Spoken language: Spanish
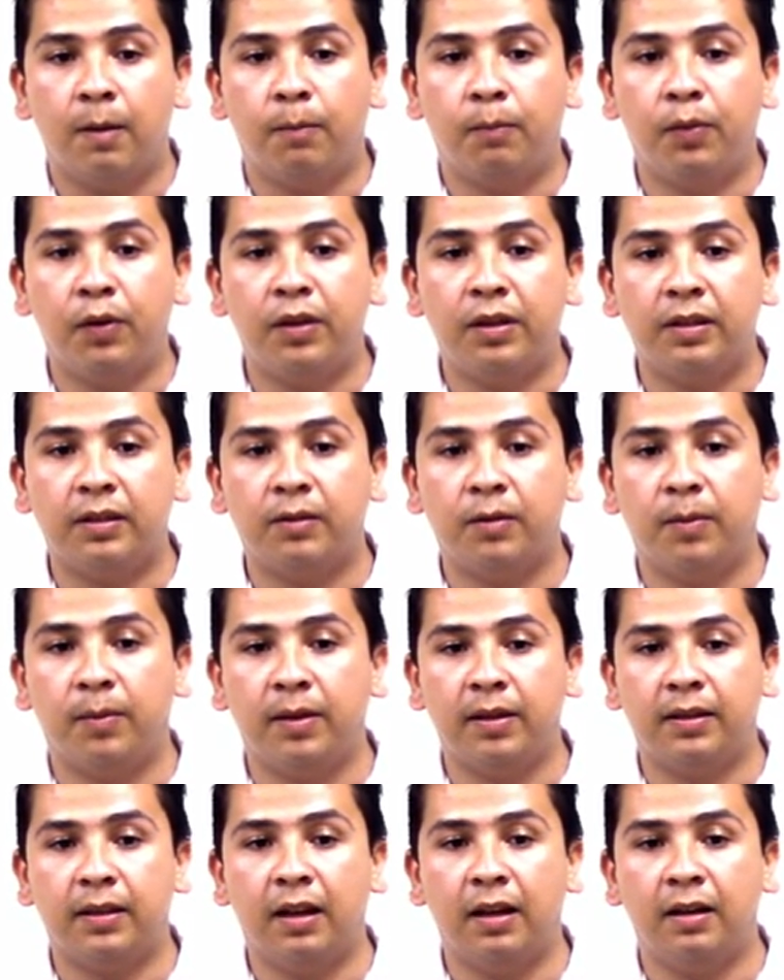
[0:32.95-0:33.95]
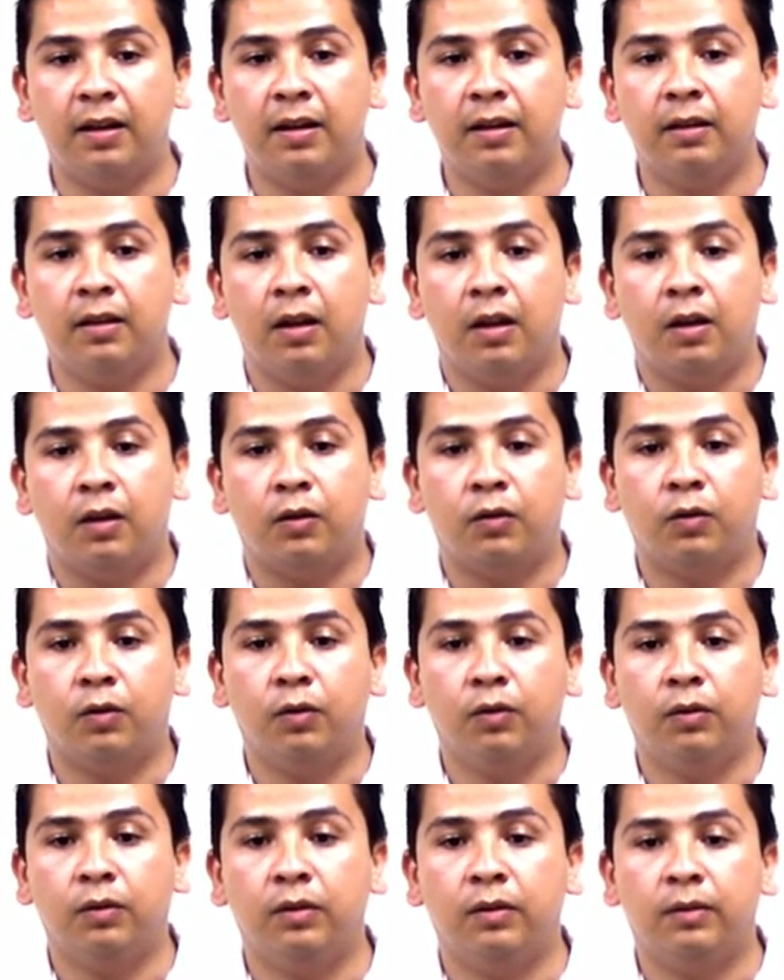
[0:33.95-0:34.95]
pueden sobresalir
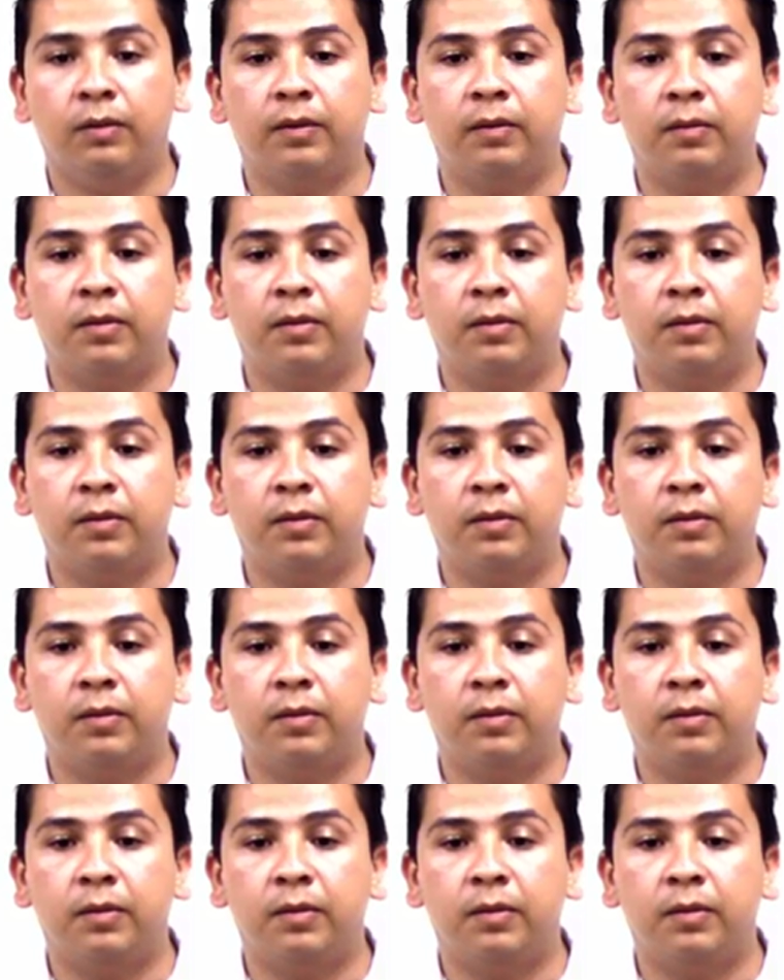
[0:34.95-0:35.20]
con